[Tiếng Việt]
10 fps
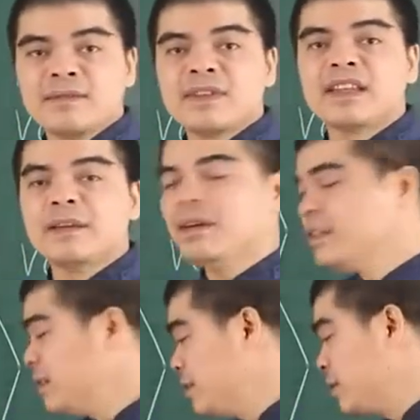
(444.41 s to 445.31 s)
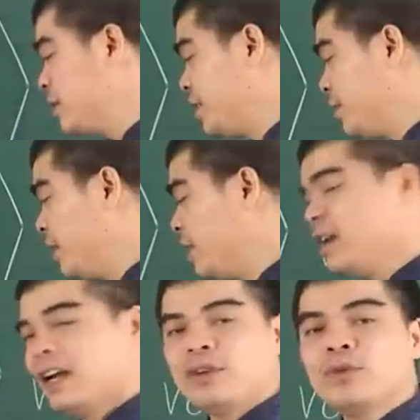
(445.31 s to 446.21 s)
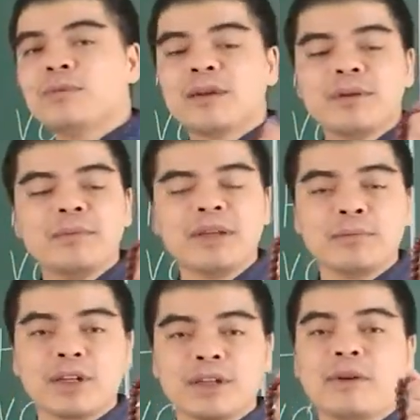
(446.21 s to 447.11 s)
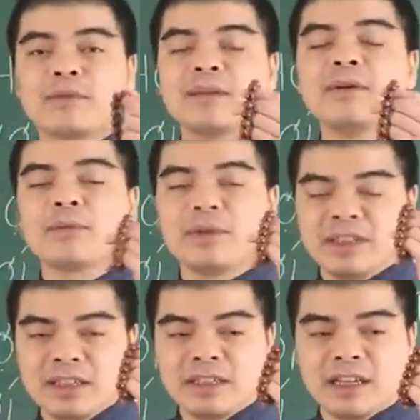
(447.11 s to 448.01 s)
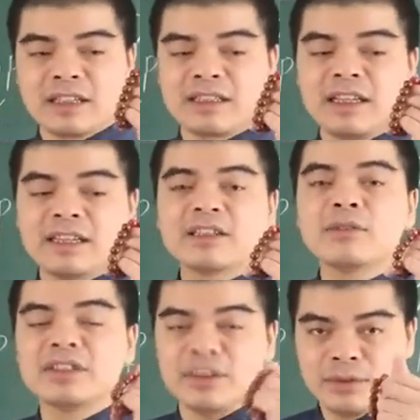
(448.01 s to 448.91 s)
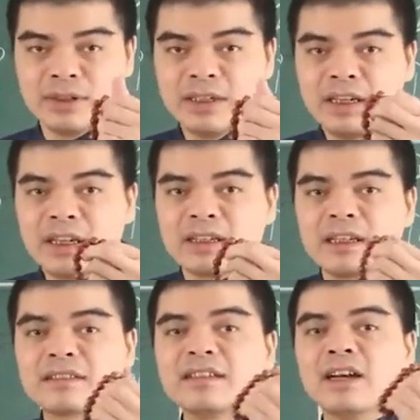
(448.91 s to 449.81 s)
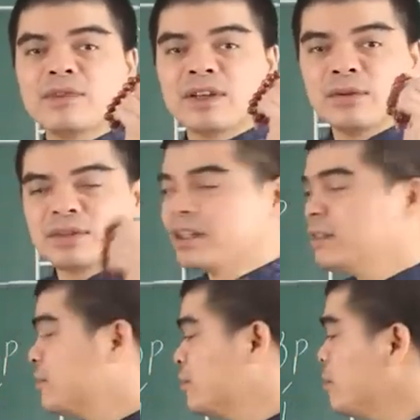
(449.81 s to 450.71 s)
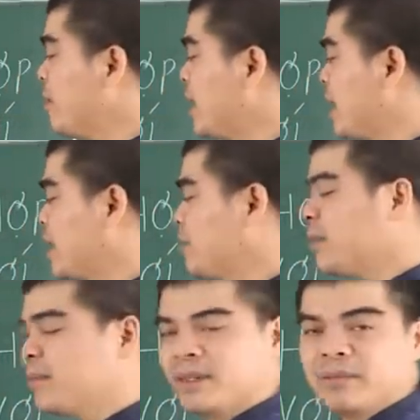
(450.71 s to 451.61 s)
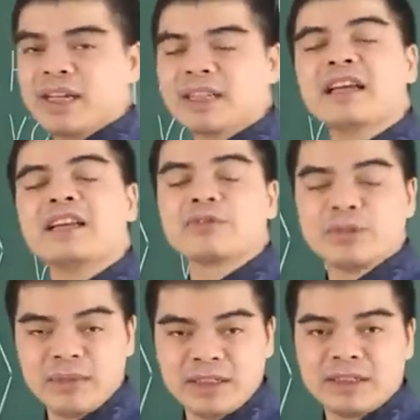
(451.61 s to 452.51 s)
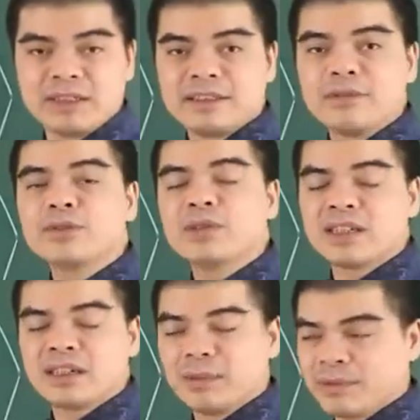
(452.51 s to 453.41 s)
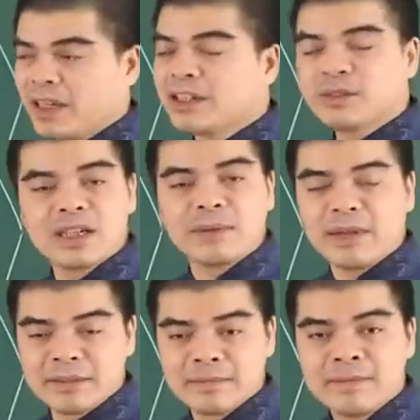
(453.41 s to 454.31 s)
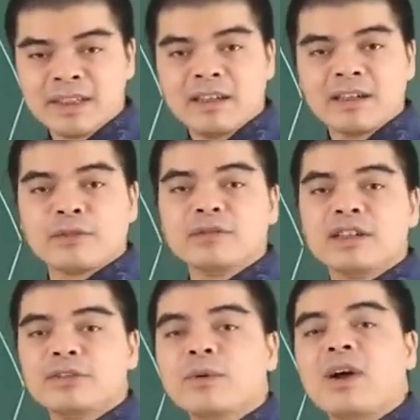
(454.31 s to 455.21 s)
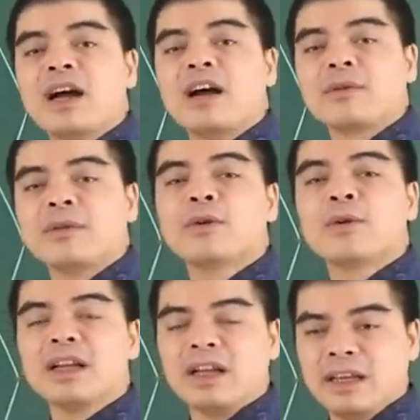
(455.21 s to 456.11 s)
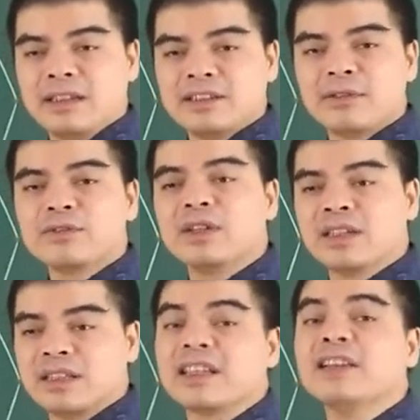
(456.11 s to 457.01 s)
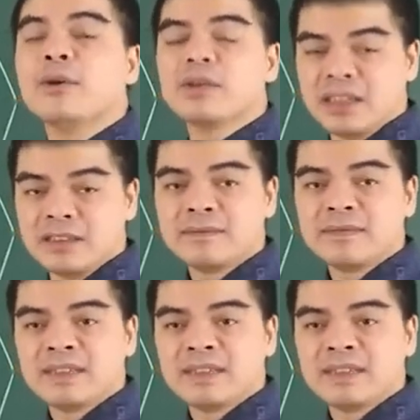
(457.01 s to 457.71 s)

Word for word: Vì thế mà những người tuổi Sửu ấy hãy luôn mang bên mình một cái vòng tam hợp quý nhân là Tỵ Dậu Sửu để được trợ vận hộ thân, giúp mang lại cái may mắn mang lại cái tài lộc cho mình trong câu chuyện hợp tác kinh doanh làm ăn cũng như là giúp hòa hợp các mối quan hệ trong cái chuyện là tình yêu hôn nhân